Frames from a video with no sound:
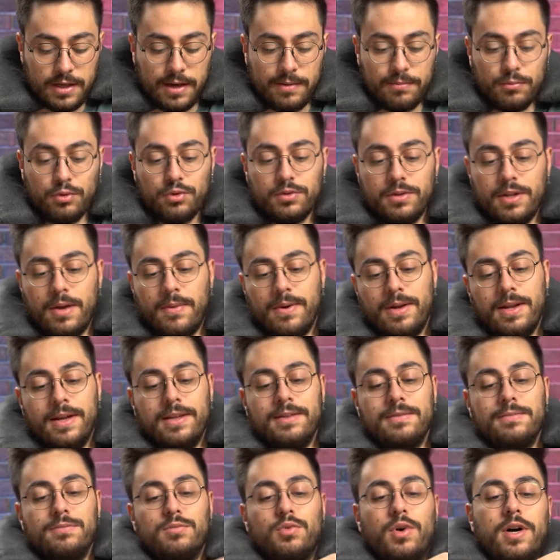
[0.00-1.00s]
Yani
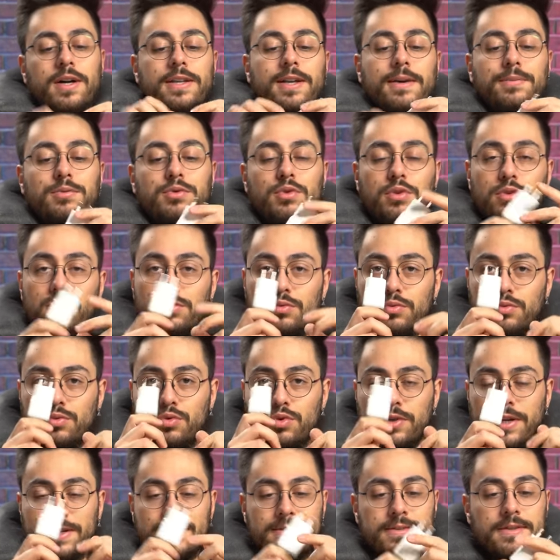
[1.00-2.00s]
muhtemelen bu adaptör
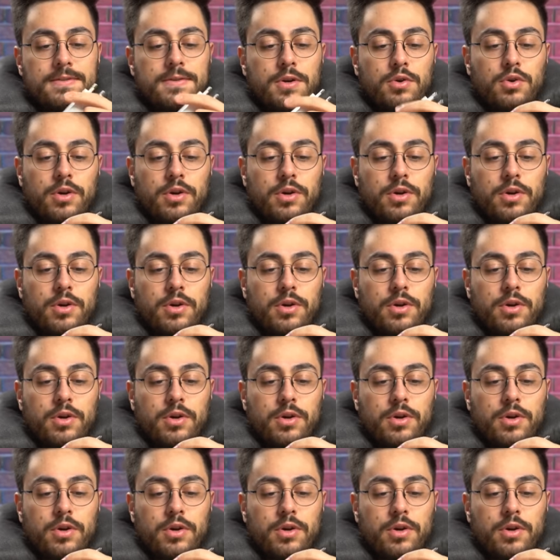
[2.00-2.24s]
düzensiz